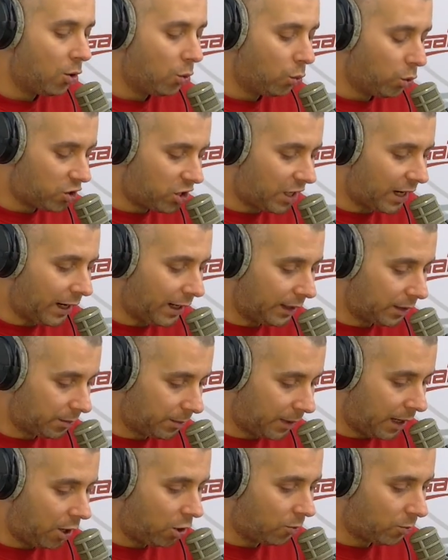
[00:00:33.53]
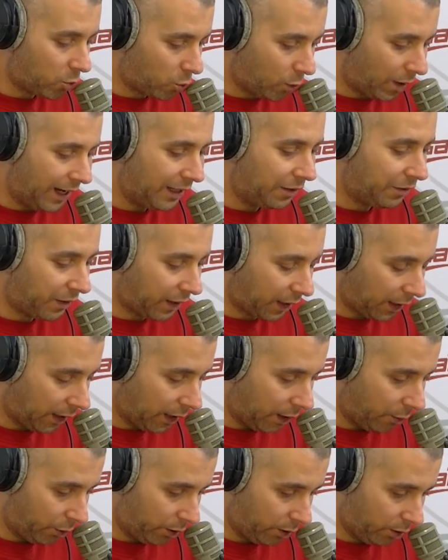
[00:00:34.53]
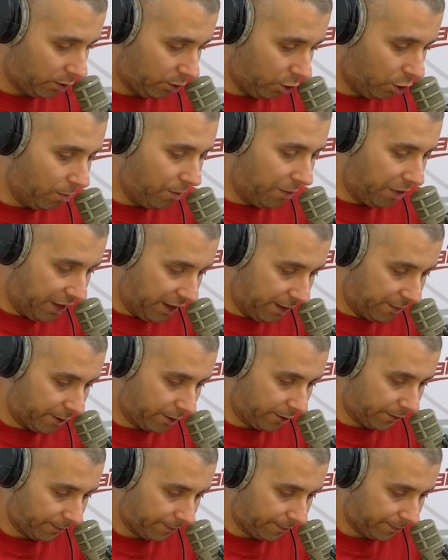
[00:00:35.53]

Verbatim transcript: وتجرحت معاهم سعاد فقراوي أم ثامر